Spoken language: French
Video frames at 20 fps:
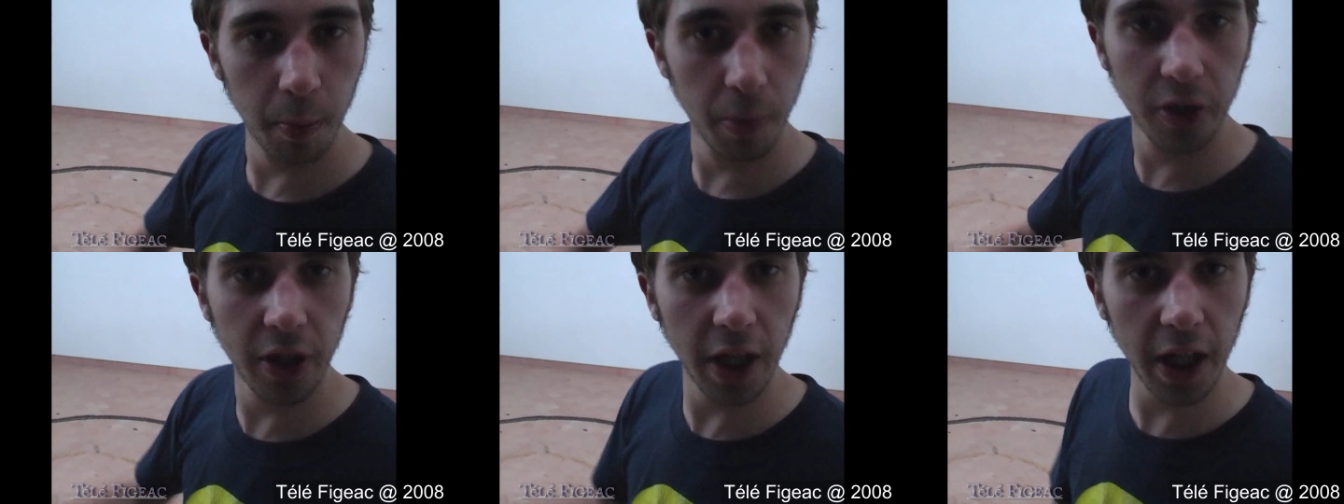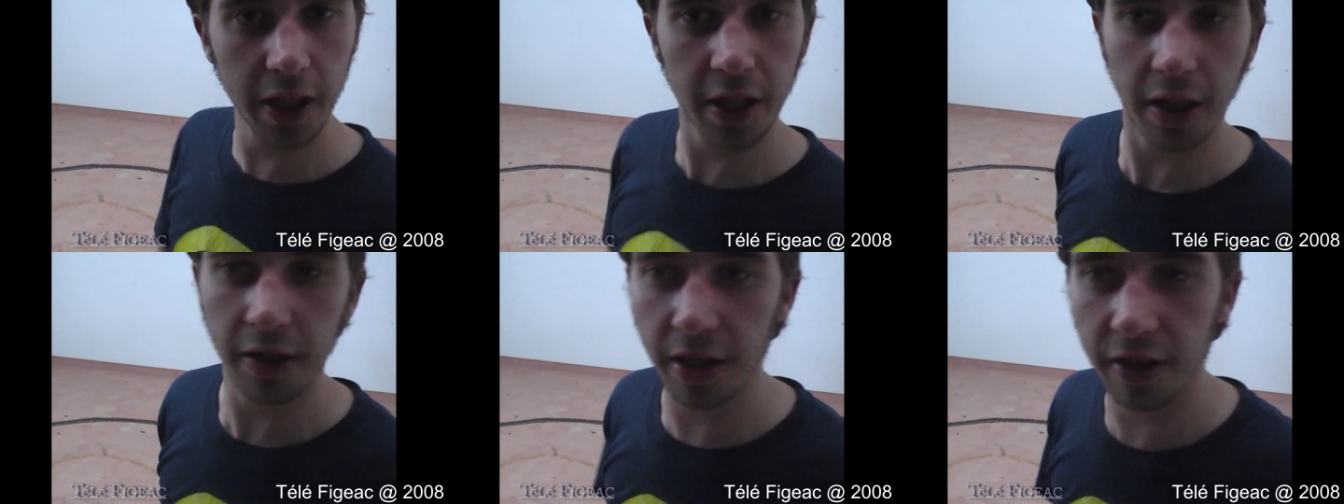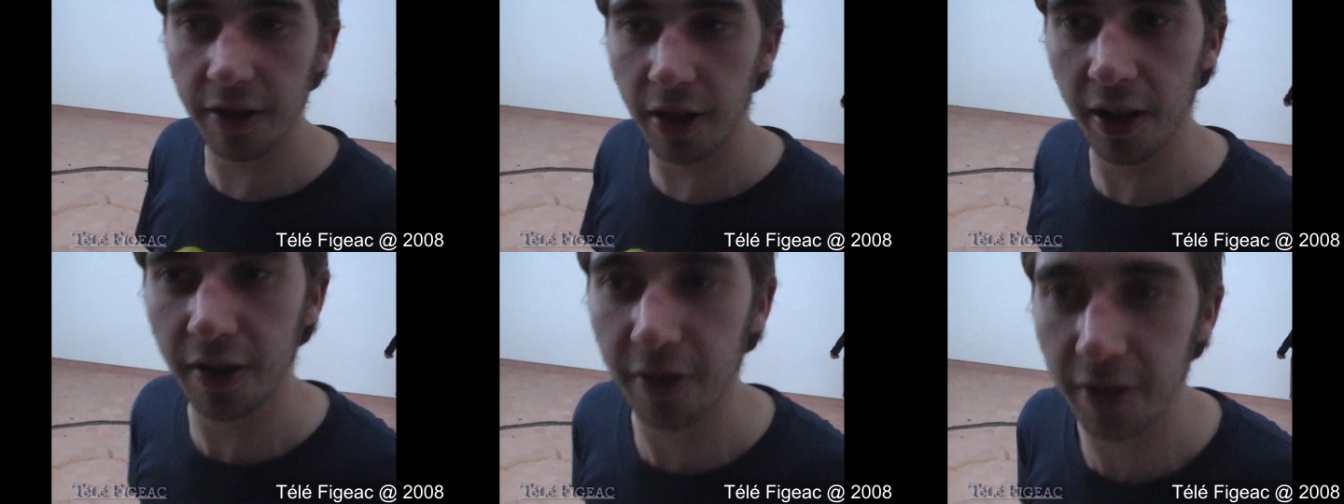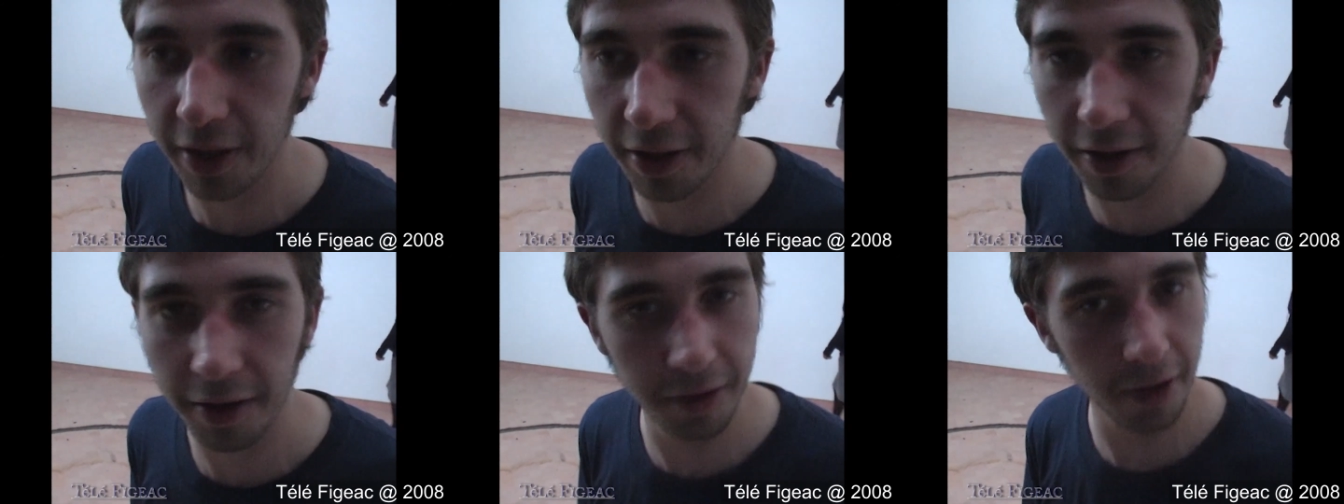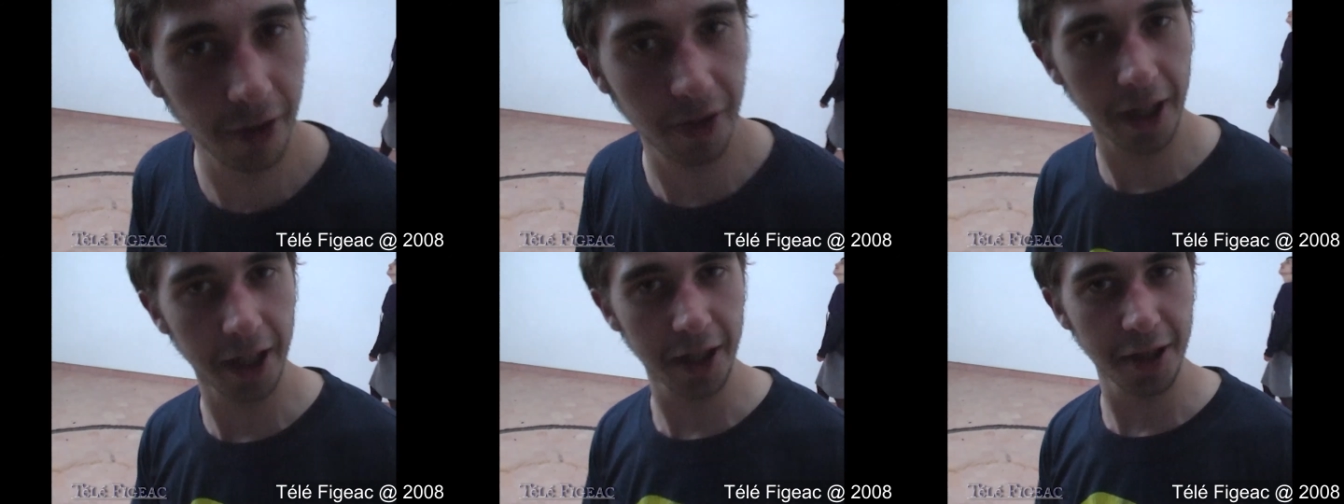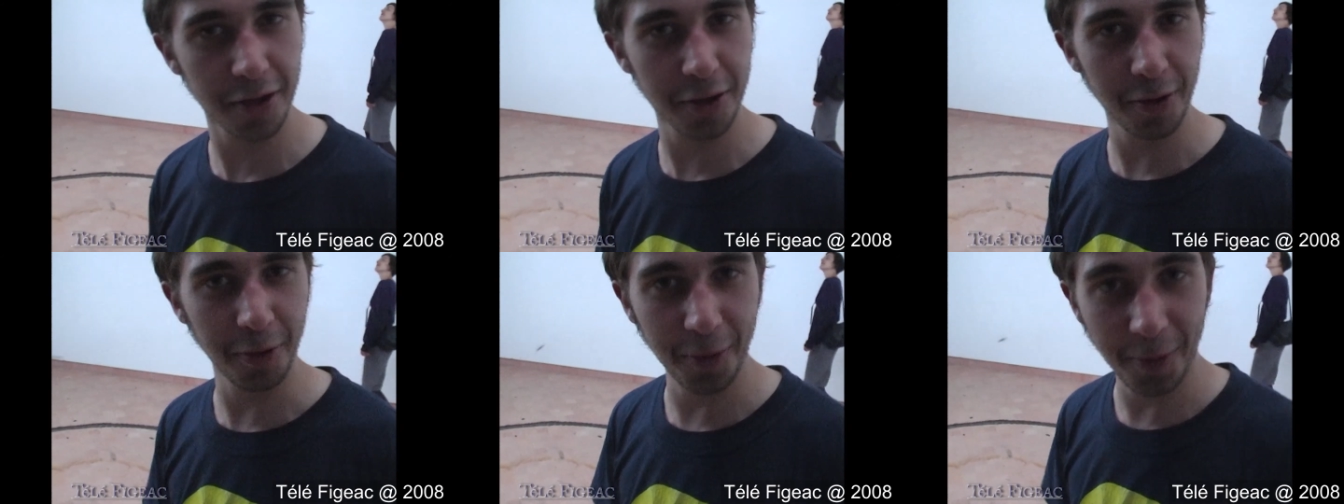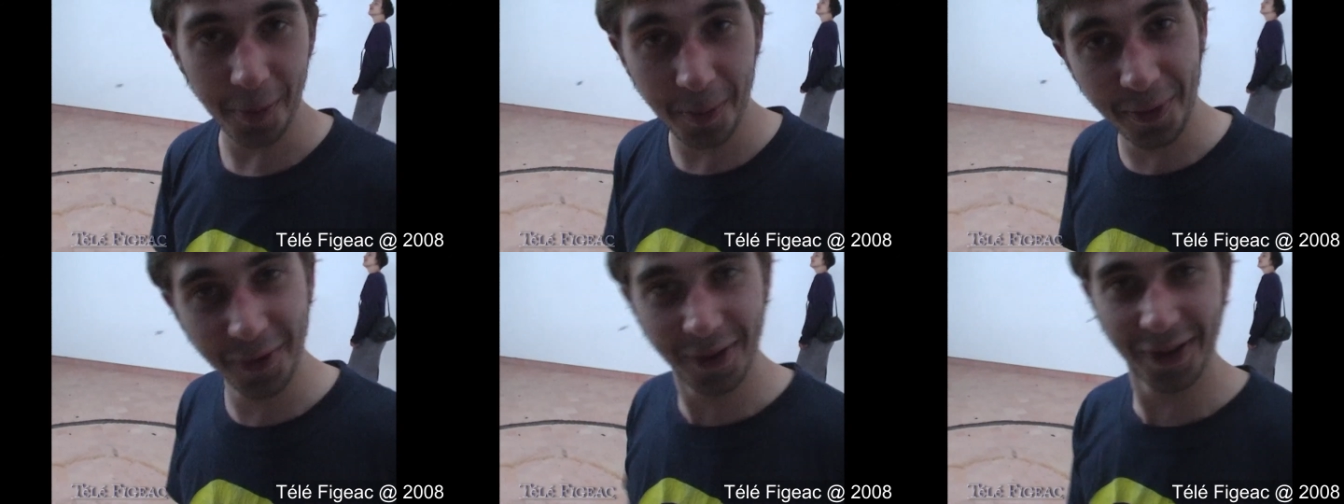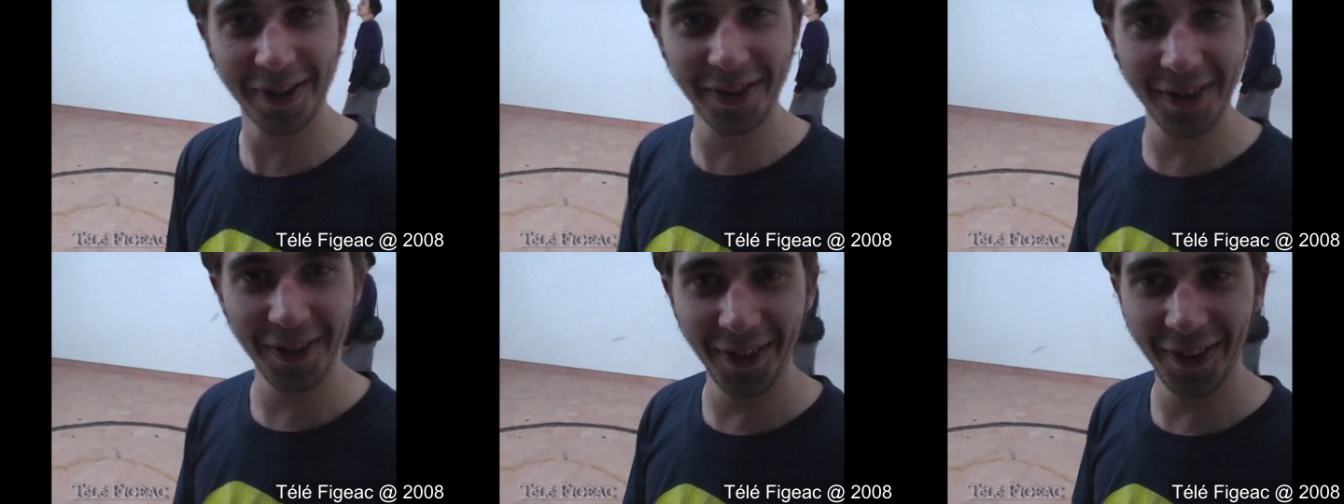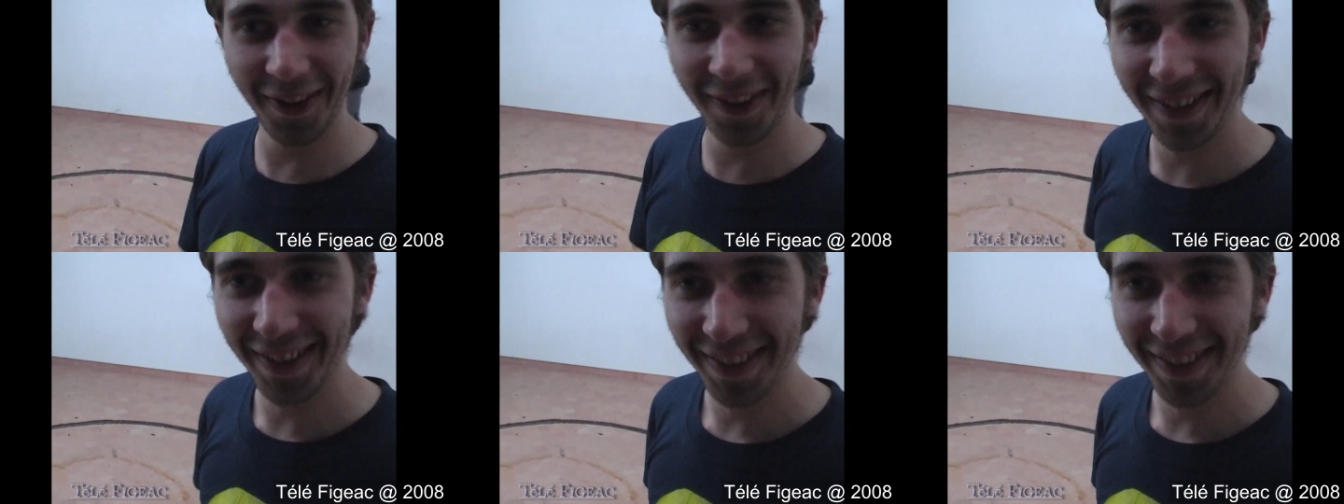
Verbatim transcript: motard qui est intéressé dans la région, lui que